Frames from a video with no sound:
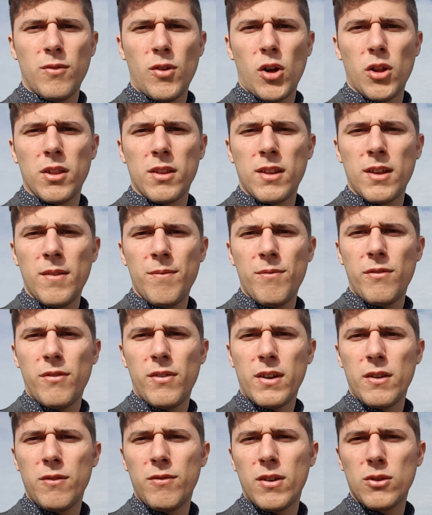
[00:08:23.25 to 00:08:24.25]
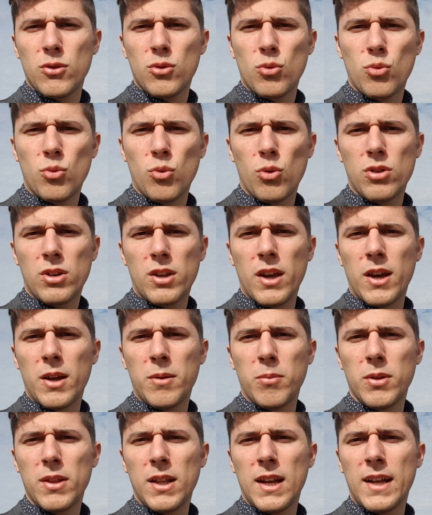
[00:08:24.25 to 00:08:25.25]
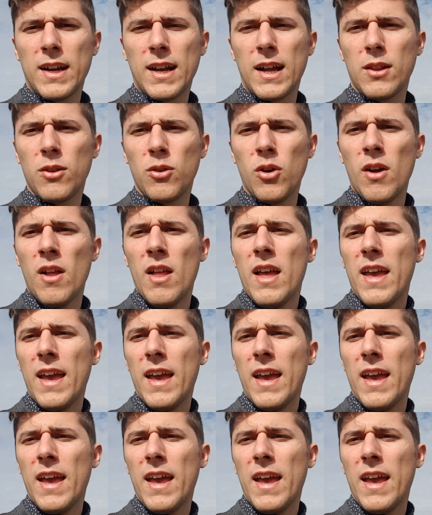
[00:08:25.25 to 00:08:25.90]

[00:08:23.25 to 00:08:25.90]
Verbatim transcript: volte fa riflesso sullo schermo della radio